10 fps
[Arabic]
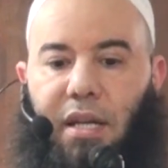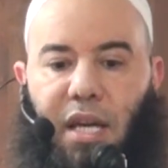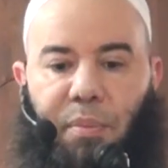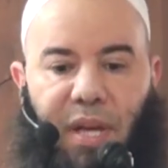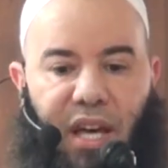أن
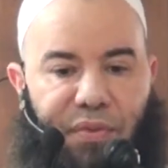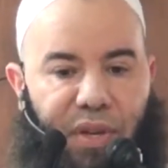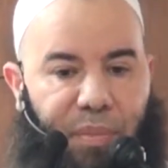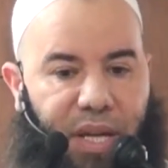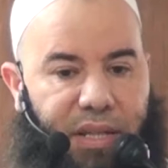يبقى
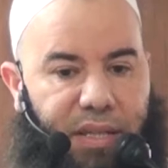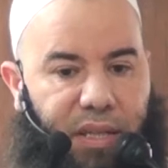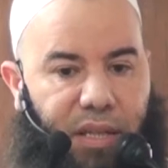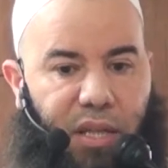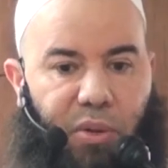في
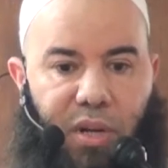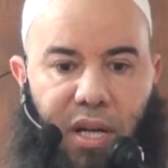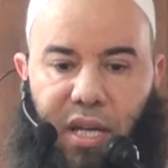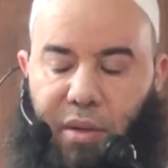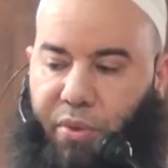بيته
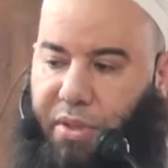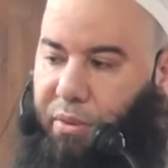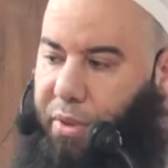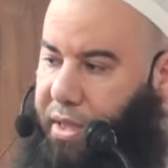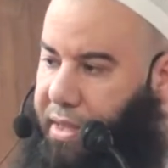يراقب
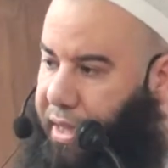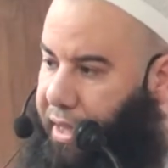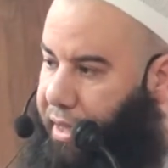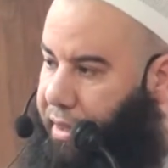زوجته